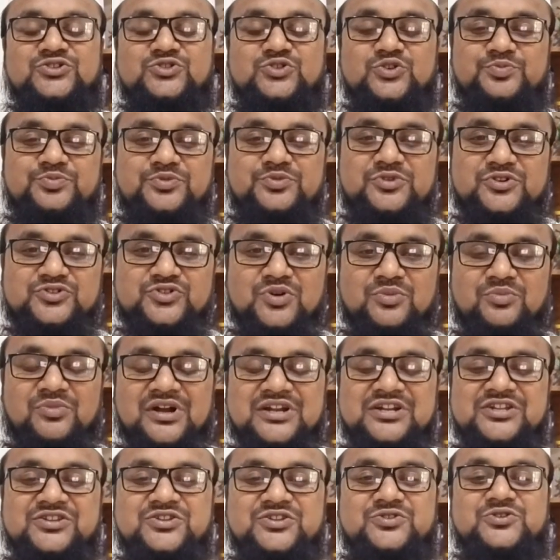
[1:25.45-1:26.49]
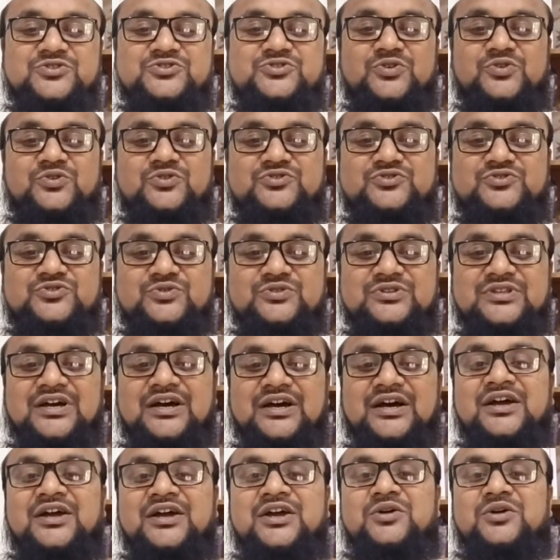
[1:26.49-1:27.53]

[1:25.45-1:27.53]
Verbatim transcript: সুপ্রিয় সম্মানিত দর্শক ও শ্রোতা